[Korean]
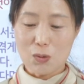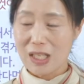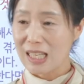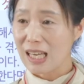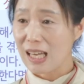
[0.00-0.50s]

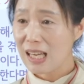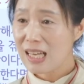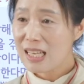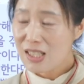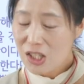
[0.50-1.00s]
우리에게
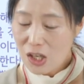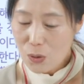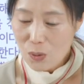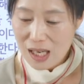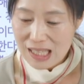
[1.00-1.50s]

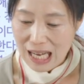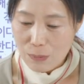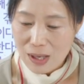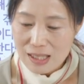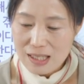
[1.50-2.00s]
시련과
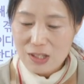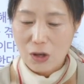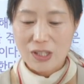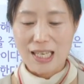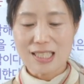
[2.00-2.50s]
난관들
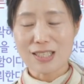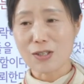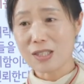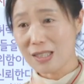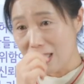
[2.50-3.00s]
겪게 하시는
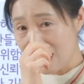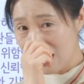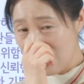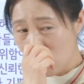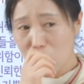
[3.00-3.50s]
것은
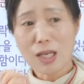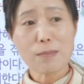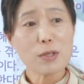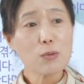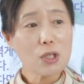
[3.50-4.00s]

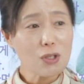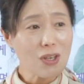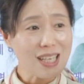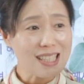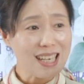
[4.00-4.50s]
우리가
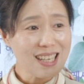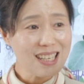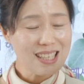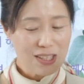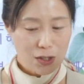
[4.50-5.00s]
미워서가 아니라
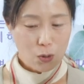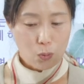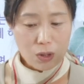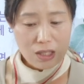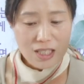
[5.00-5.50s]

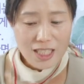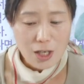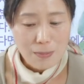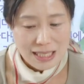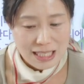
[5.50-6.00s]
우리를
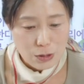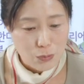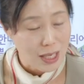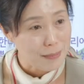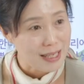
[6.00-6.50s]
시험하시기
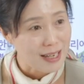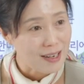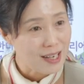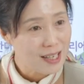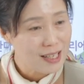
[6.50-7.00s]
위함이래요.
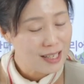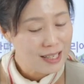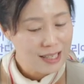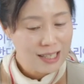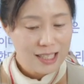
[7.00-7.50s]

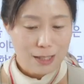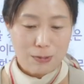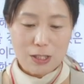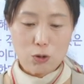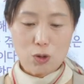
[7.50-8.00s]

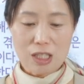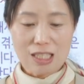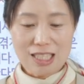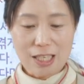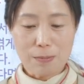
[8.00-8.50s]
그분이
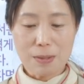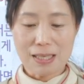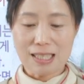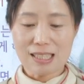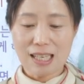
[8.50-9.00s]
주시는 시험을
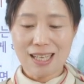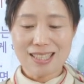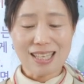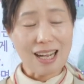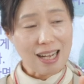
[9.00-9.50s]
받을 때
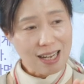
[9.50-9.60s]
잘